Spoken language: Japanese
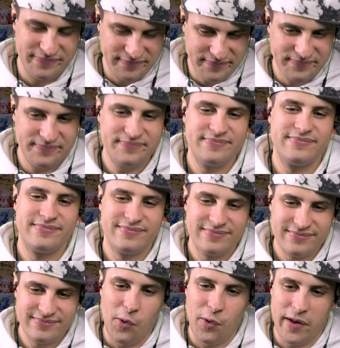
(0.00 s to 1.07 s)
うん、
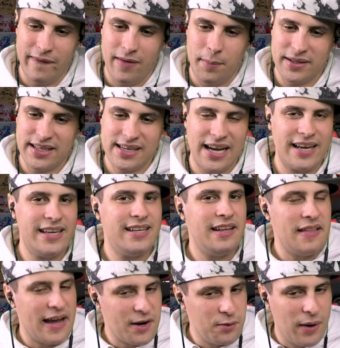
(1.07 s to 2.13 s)
これはまた鍵
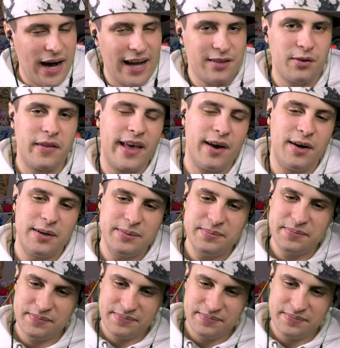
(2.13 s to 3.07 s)
になるワードだよ